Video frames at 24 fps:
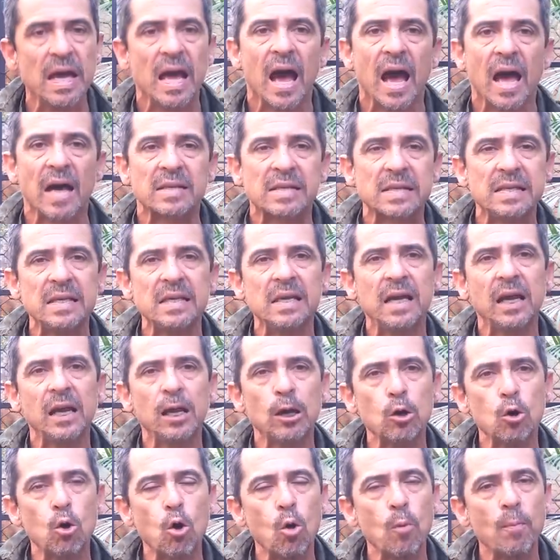Assim que ela
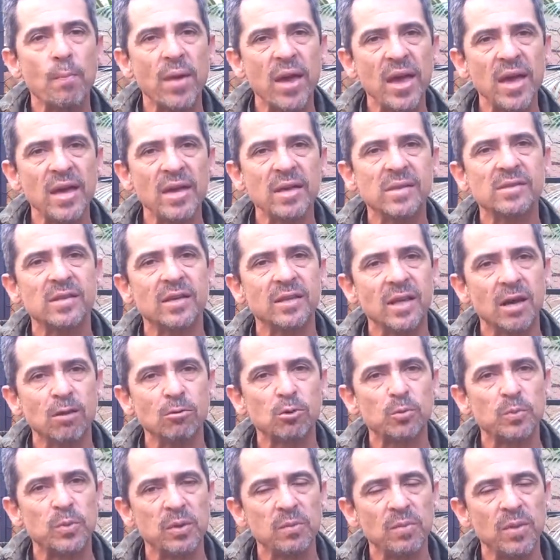começa a dar
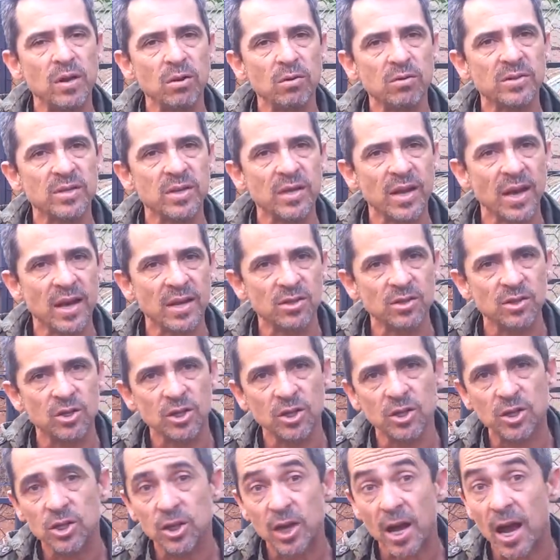os primeiros sinais de
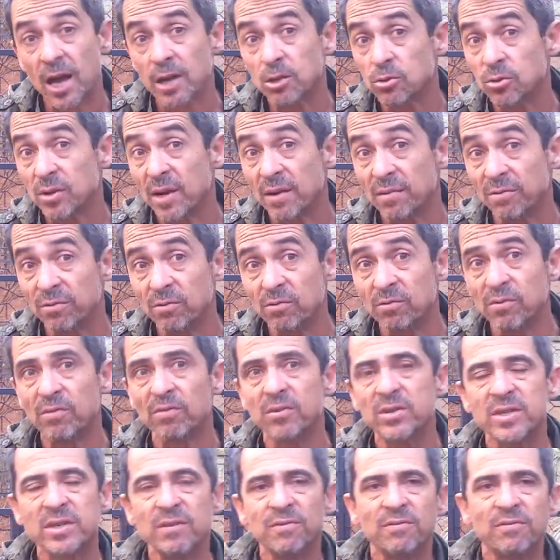inchaço na vulva,
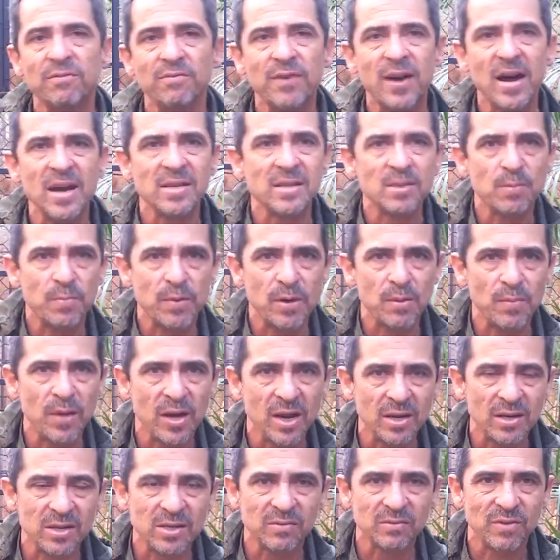você faz a
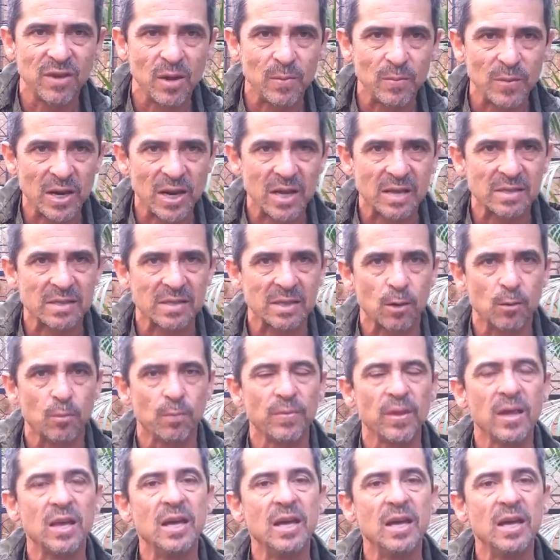primeira desverminação.